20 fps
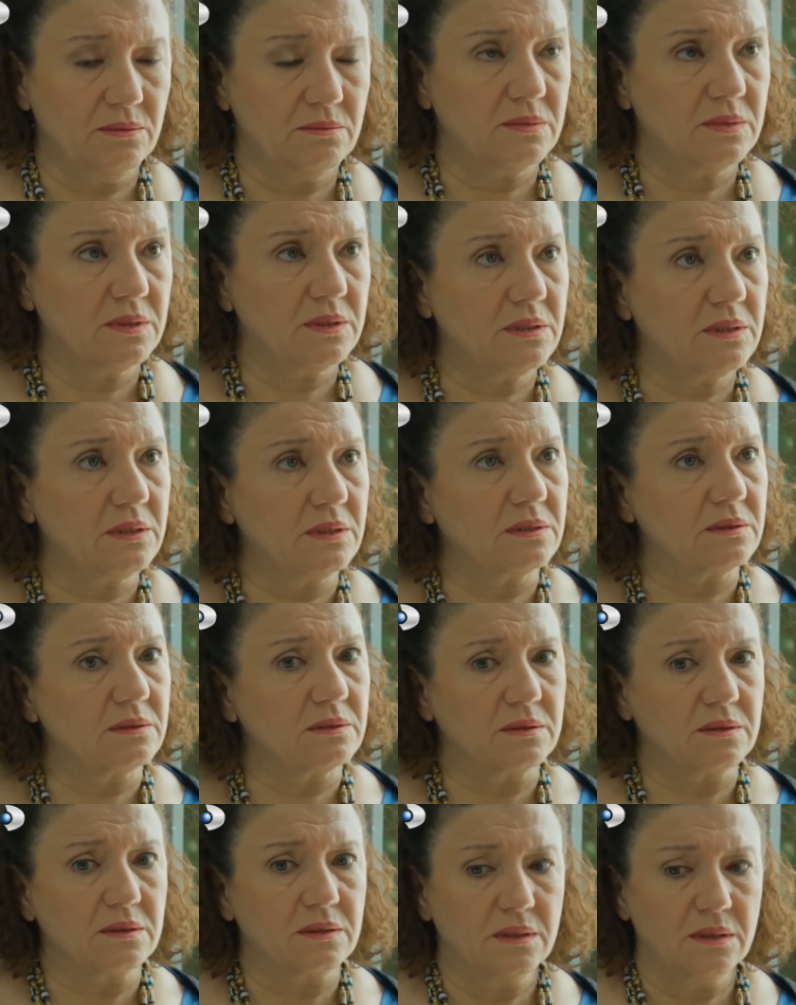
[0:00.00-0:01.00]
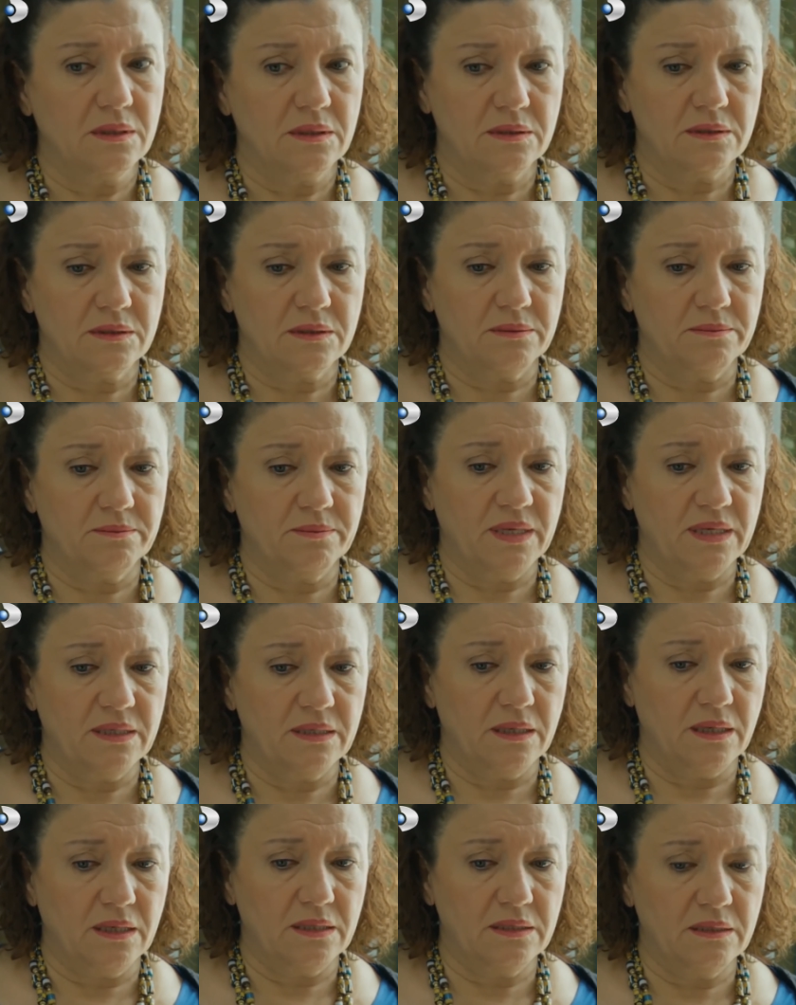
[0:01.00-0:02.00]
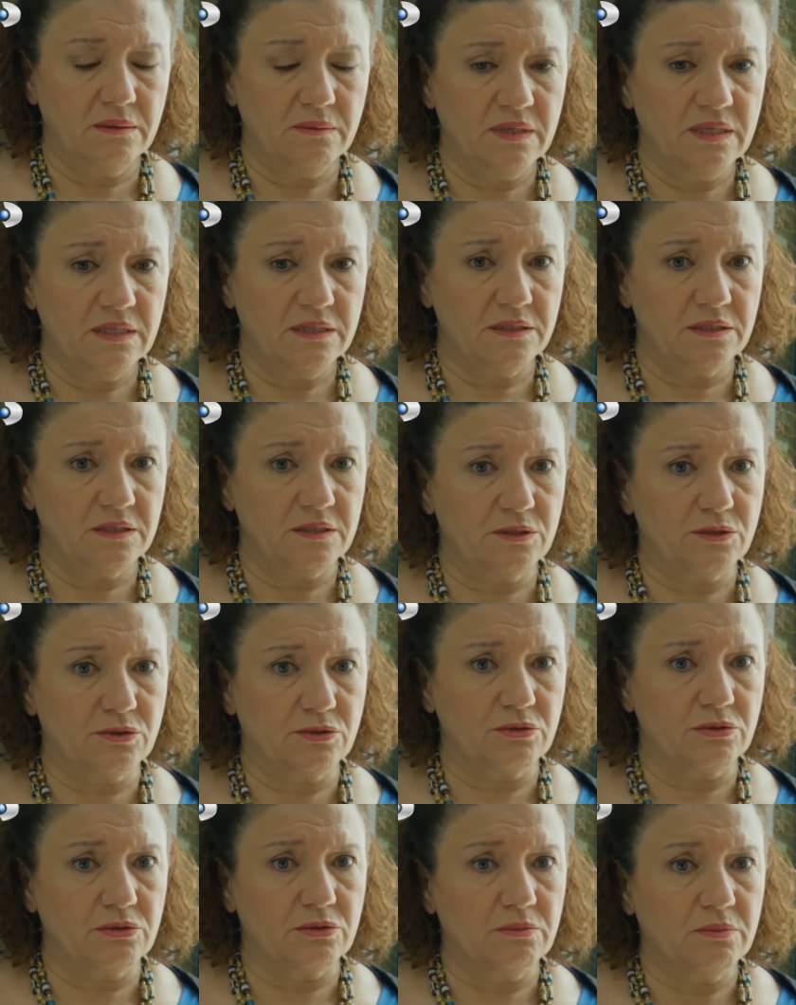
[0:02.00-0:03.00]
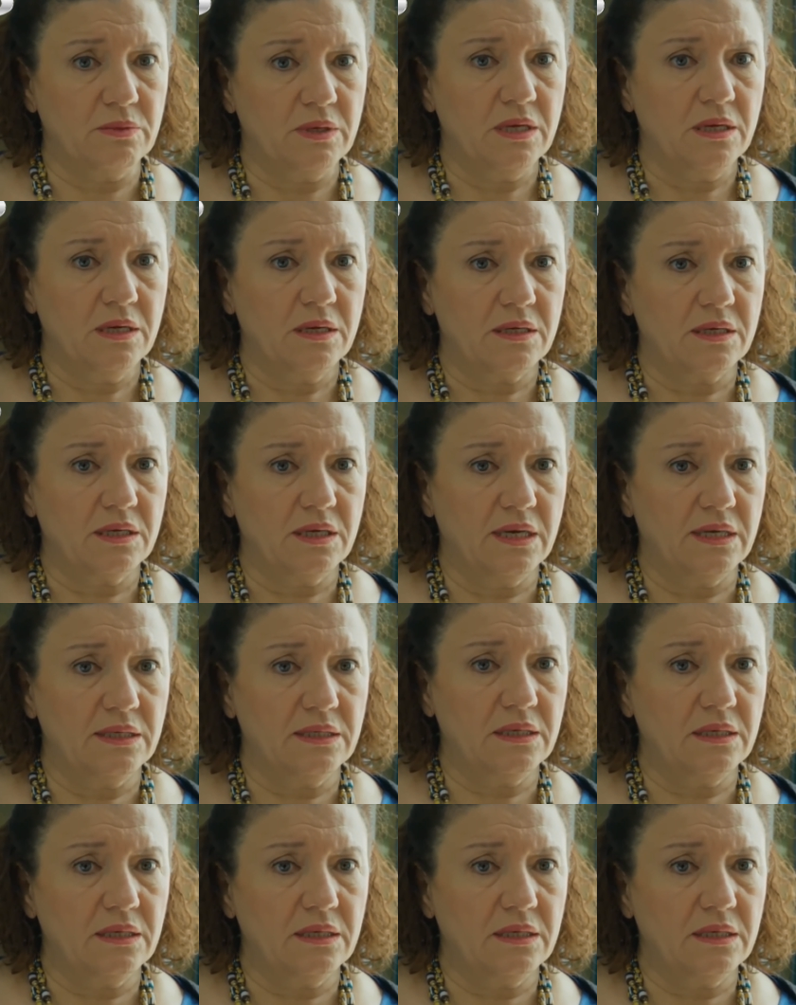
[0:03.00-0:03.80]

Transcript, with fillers: No entiendo pero en mis tiempos no se hacía así.